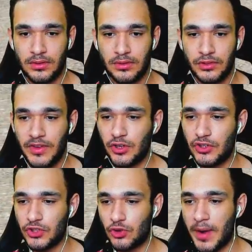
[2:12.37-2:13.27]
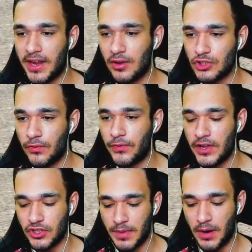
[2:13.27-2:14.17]
Deixa eu ver se eu descubro aqui onde é o freio
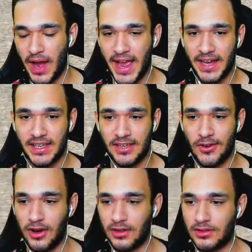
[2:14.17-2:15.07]
de mão. Ah, é aqui, ó.